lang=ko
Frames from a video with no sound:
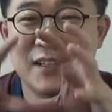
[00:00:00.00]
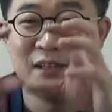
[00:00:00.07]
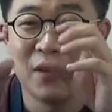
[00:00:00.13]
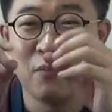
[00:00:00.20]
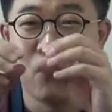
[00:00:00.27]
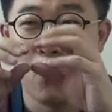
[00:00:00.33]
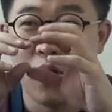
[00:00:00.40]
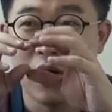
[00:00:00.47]

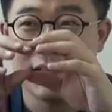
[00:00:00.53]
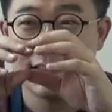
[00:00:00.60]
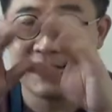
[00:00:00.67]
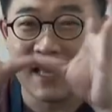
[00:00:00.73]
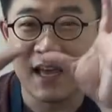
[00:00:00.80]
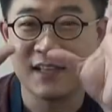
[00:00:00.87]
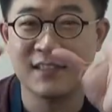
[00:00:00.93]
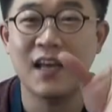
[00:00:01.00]
그게 뭐가
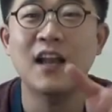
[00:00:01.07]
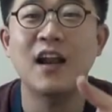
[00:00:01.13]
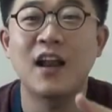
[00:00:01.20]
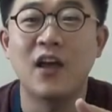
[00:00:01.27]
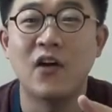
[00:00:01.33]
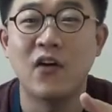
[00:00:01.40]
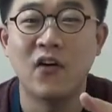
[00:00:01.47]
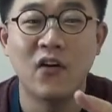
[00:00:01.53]
싹
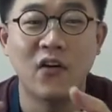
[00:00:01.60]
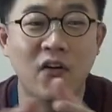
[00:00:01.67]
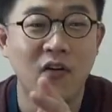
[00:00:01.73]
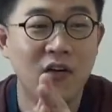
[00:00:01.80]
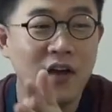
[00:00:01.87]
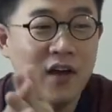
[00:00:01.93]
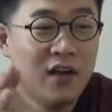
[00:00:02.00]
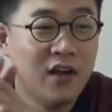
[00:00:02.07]
살아나요.
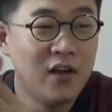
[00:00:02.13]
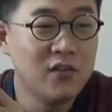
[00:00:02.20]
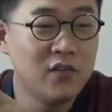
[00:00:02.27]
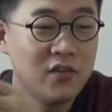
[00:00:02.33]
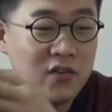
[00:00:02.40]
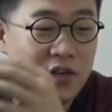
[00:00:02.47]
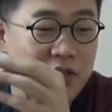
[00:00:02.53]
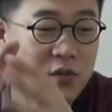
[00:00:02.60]

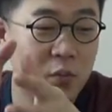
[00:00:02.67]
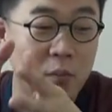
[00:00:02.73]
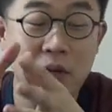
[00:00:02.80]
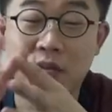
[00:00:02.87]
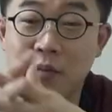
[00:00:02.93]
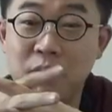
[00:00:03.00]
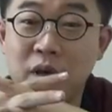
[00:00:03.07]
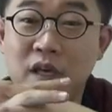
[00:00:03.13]
그래서 그게
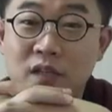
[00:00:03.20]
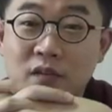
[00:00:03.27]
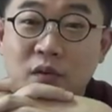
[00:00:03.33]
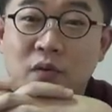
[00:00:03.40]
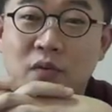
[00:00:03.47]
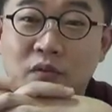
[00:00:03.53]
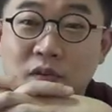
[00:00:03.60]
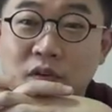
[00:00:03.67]
정말 임팩이
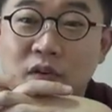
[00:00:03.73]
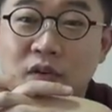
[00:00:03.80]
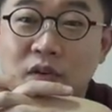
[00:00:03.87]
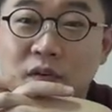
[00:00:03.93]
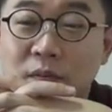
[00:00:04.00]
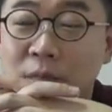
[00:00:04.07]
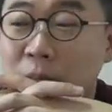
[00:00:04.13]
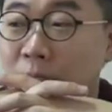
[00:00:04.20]

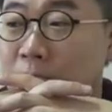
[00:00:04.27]
있었거든요.